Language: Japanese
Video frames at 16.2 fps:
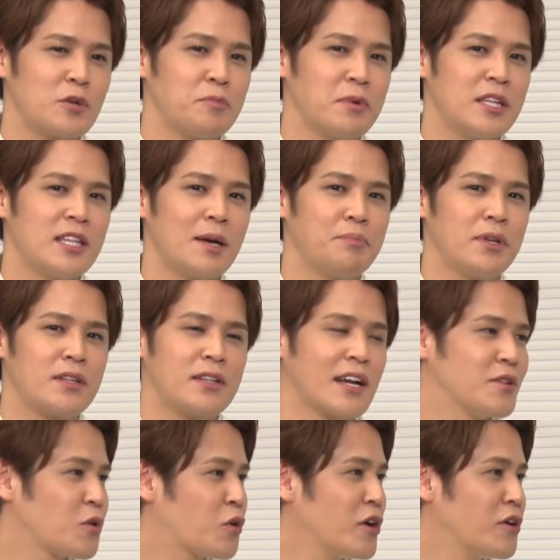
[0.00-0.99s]
のみんなぴった
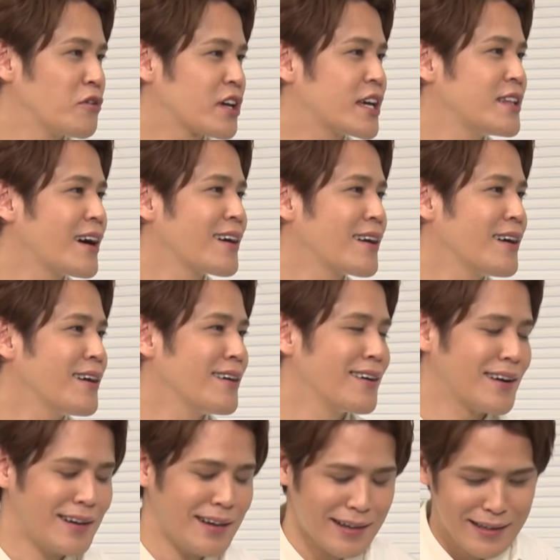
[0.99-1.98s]
りの声を聞きなが
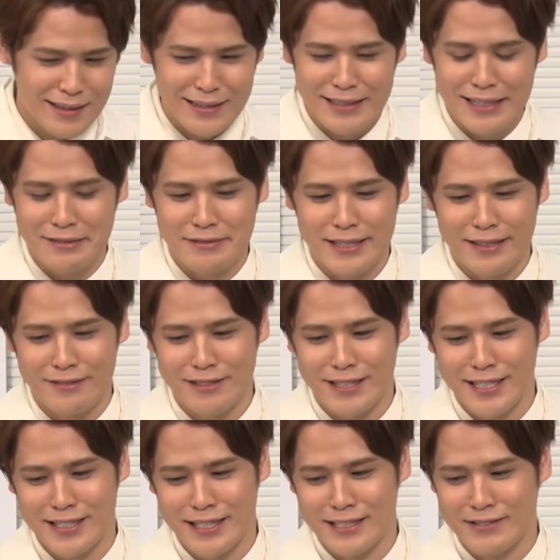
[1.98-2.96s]
らアフレコで
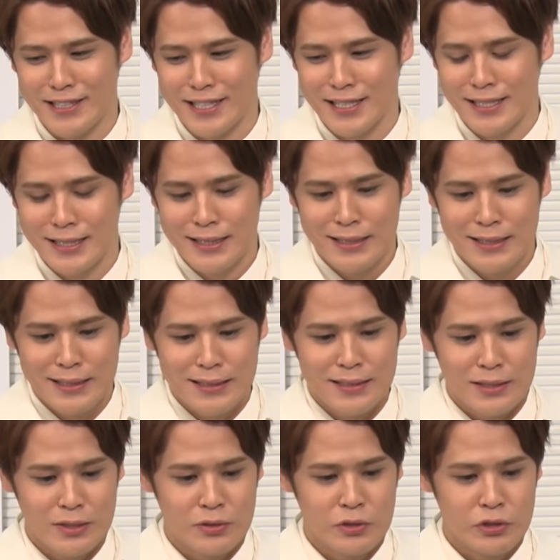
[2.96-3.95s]
きたのは
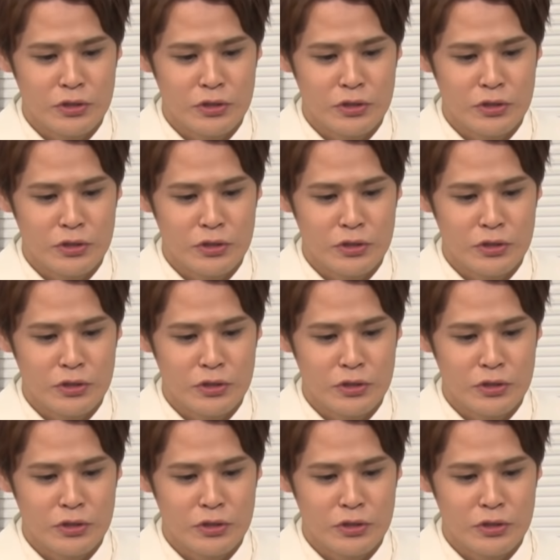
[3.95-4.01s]
すご